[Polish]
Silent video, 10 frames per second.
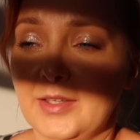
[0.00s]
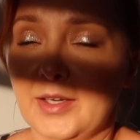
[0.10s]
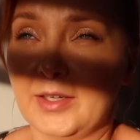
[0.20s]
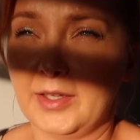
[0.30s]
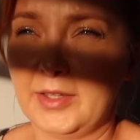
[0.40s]

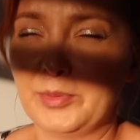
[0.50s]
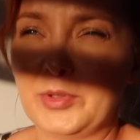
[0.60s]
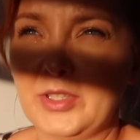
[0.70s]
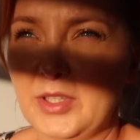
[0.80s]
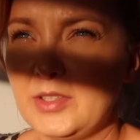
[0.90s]
Agata
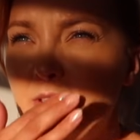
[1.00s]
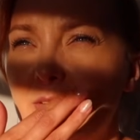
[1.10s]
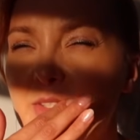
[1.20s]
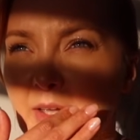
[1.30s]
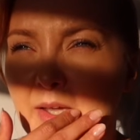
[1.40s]
przyjedzie
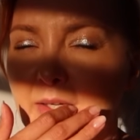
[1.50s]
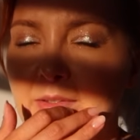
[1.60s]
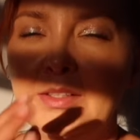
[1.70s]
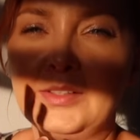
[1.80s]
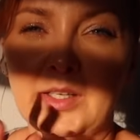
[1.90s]
za
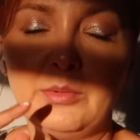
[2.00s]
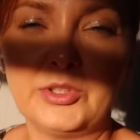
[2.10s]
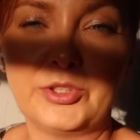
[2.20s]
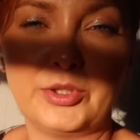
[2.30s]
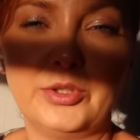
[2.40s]
niecałe
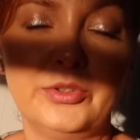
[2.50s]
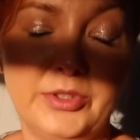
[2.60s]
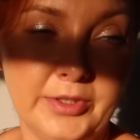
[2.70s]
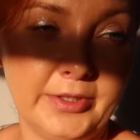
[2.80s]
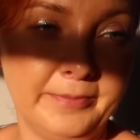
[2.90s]
3
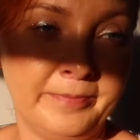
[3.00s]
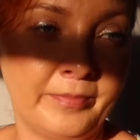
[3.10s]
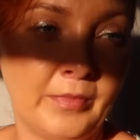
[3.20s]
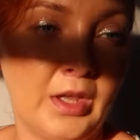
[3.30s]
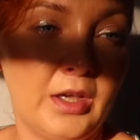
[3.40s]
godziny
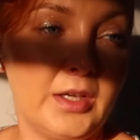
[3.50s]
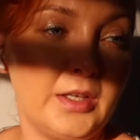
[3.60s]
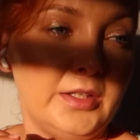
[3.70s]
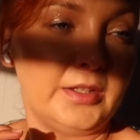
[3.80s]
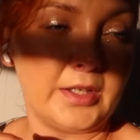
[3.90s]

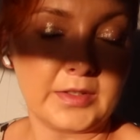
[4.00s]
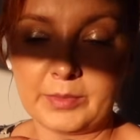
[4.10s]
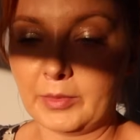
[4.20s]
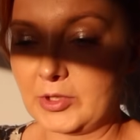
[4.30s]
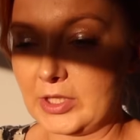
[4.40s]
i teraz
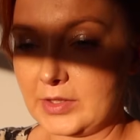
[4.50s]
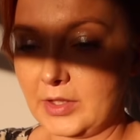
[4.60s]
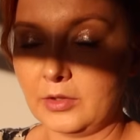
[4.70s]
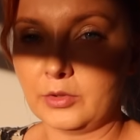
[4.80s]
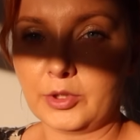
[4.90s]
mam czas
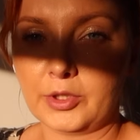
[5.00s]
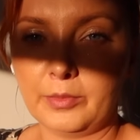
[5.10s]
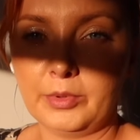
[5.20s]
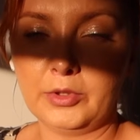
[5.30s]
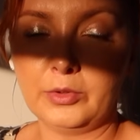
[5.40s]
na to,
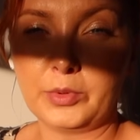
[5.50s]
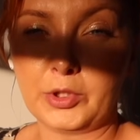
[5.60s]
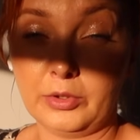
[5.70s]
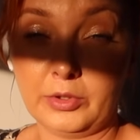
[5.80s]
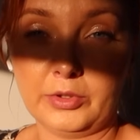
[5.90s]
żeby
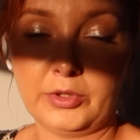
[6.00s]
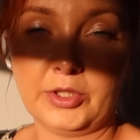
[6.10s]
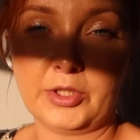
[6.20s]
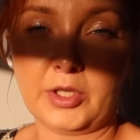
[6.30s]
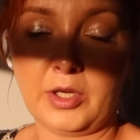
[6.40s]
uprzątnąć
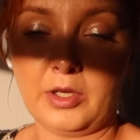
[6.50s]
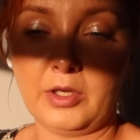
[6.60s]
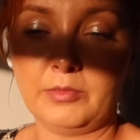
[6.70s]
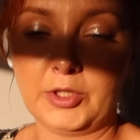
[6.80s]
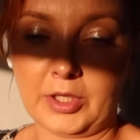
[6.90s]

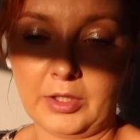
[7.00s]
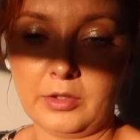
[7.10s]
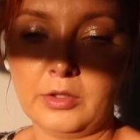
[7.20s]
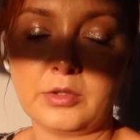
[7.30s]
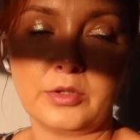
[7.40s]
jeszcze
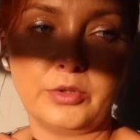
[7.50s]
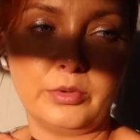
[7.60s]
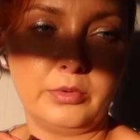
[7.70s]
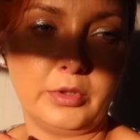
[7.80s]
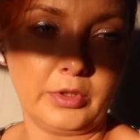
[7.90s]
mieszkanko, coś
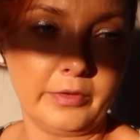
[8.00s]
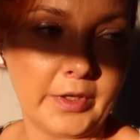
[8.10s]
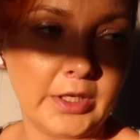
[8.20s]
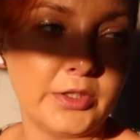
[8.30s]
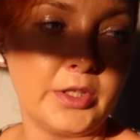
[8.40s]

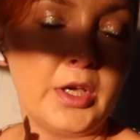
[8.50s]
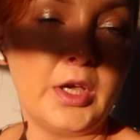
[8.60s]
ugotować,